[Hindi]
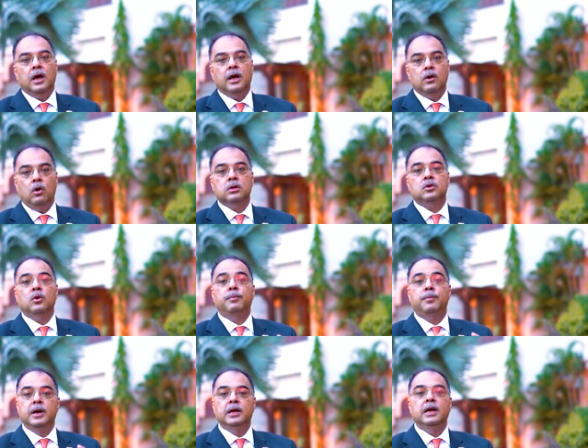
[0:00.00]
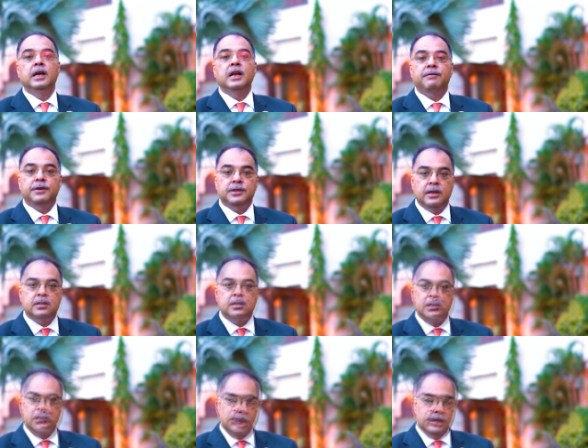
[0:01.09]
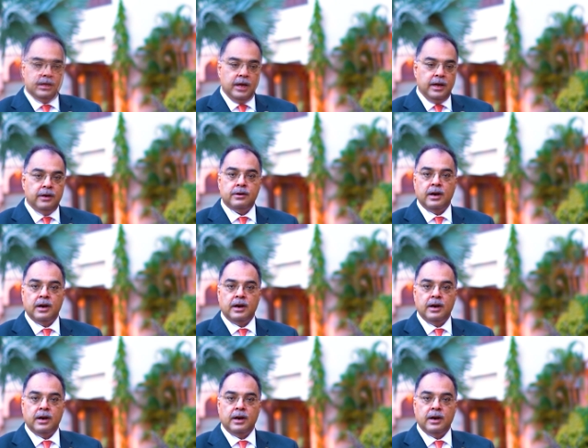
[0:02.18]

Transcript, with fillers: एंड ऑल्सो ब्रिंगिंग इन एफिशिएंसी इन देयर